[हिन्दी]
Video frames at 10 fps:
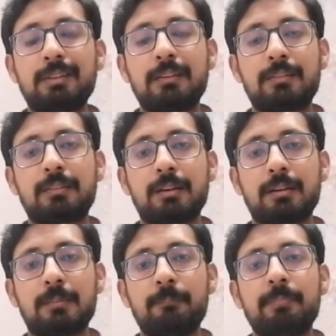1986
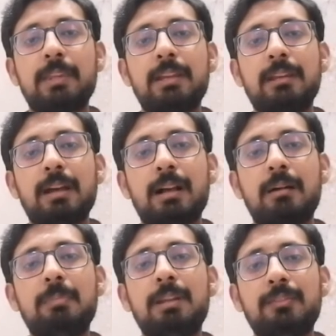तक ये
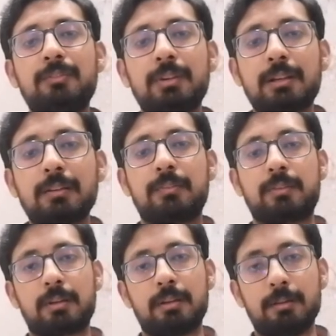नाकाबले
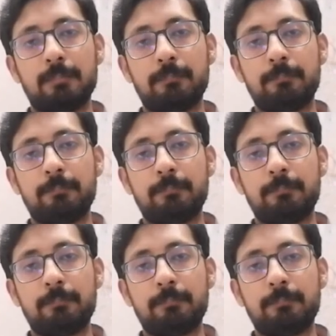शिकस्त रहे